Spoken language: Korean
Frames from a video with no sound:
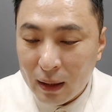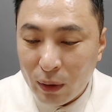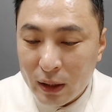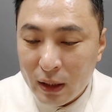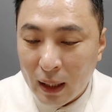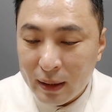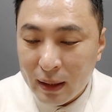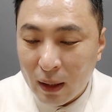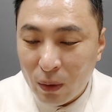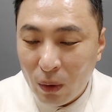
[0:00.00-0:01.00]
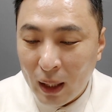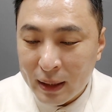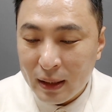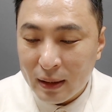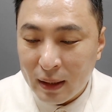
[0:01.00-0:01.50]
되지 않냐고
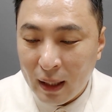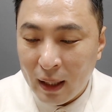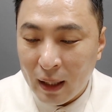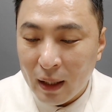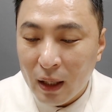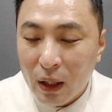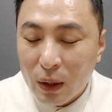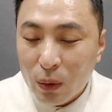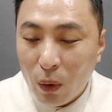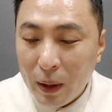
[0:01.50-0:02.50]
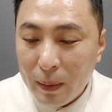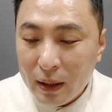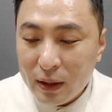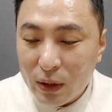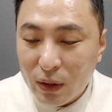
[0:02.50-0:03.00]
하시는데
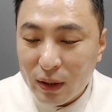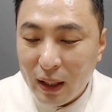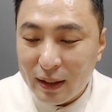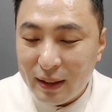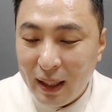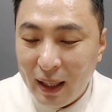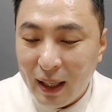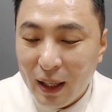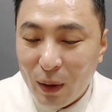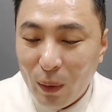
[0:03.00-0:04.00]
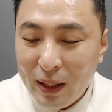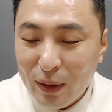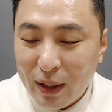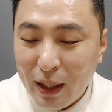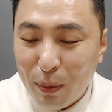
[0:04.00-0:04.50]
도배만 견적내는데 왜
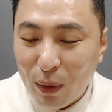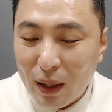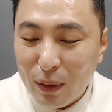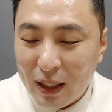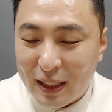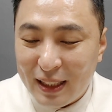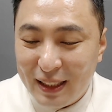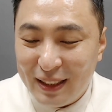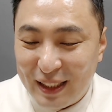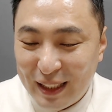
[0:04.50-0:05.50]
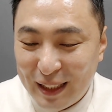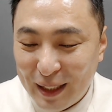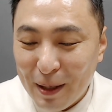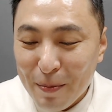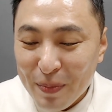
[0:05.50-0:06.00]
이렇게 뭐라고 하시는지
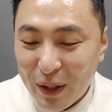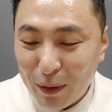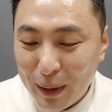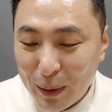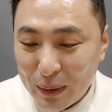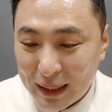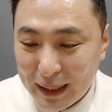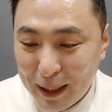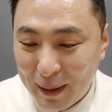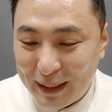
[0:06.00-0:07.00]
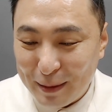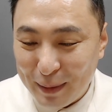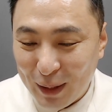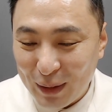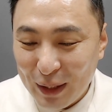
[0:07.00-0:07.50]
경매로
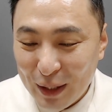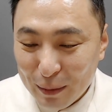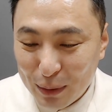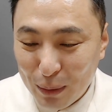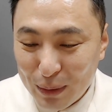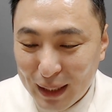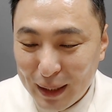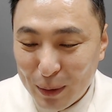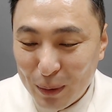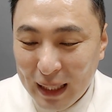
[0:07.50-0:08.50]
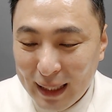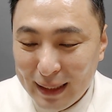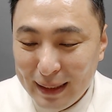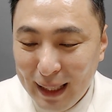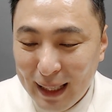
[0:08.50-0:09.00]
낙찰받으면 부동산에 꼭
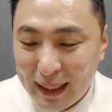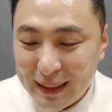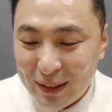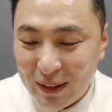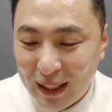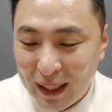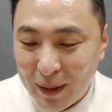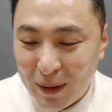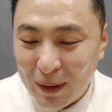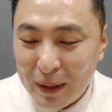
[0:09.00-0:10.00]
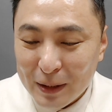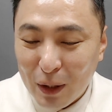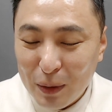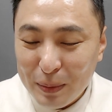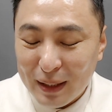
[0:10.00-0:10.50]
얘기를 해야 하는 건가요?
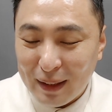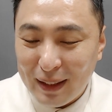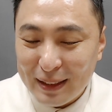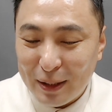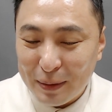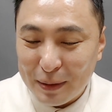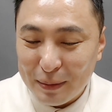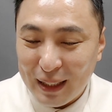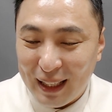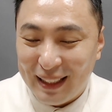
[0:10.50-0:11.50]
처음이라 당황스럽습니다.